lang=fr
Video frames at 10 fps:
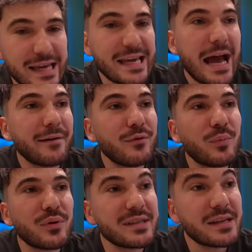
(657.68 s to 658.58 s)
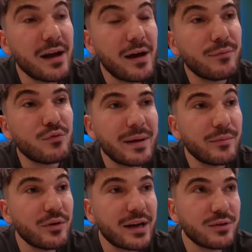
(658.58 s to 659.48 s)
Et avez-vous pensé à vous-même
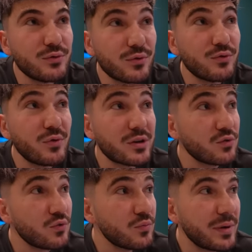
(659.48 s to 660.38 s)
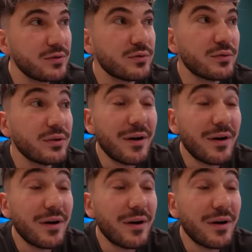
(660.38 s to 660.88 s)
euh, créer du contenu un jour ou pas du tout